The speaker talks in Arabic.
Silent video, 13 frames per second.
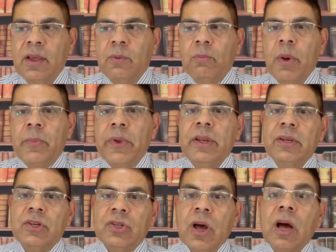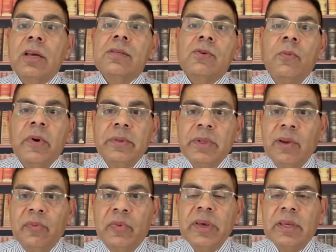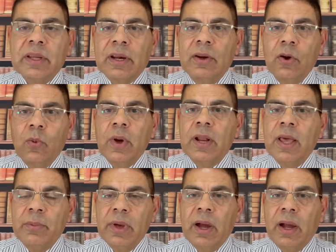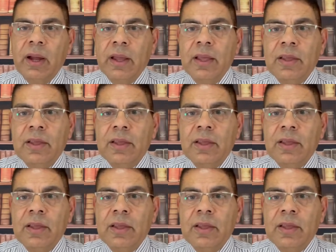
ما بين الشخص وما بين الفكر اللي هو نابع